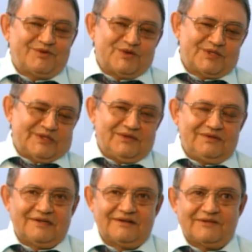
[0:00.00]
прошлой
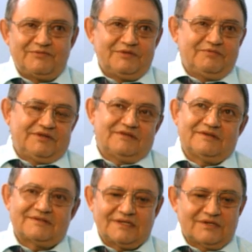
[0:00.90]
неделе я
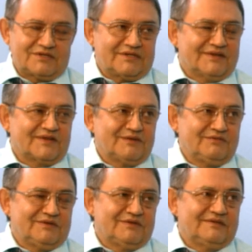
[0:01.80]
подписывал соглашение там
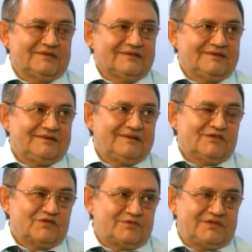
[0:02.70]
о
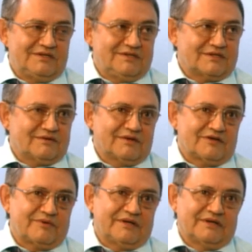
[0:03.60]
субсидировании
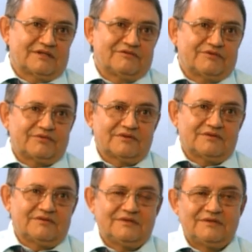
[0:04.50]
этих проектов. Еще
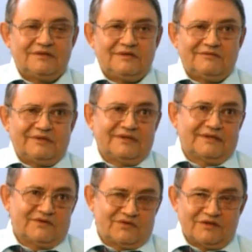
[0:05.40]

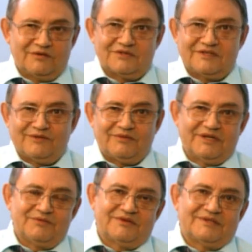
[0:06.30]
Понятно, сегодня мы
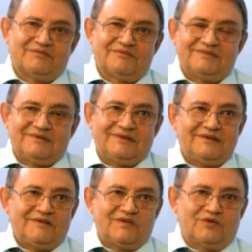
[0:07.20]
занимаемся там
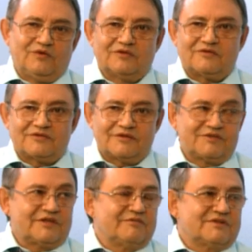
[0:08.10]
эти конкурсами,
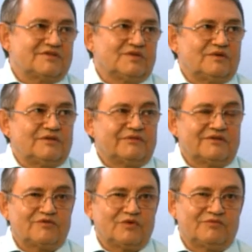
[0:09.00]
всеми процедурами,
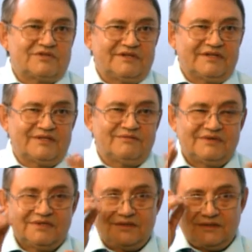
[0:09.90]
в том числе там
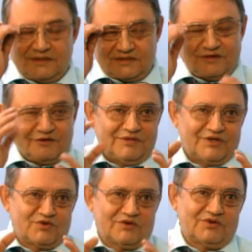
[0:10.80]
самое
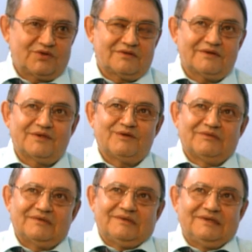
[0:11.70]
большое, я считаю,
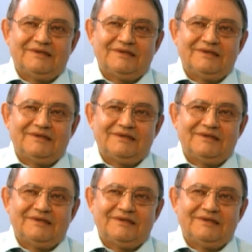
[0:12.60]
там